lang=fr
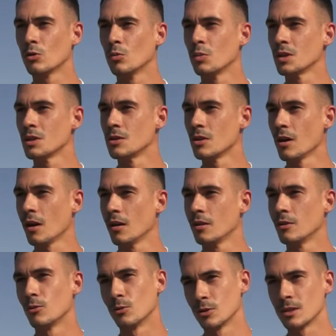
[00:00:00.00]
compétiteurs,
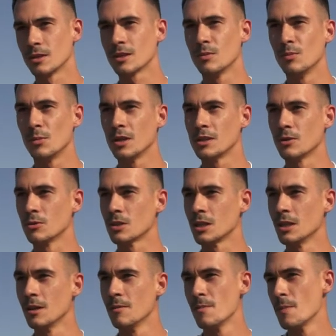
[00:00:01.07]
donc c'est ce qui me plaisait
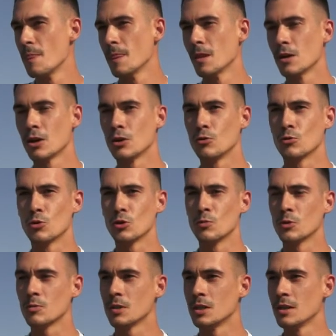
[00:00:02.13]
aussi. Et du coup, je
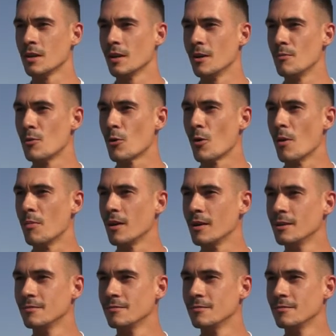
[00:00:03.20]
me suis dit, pourquoi pas.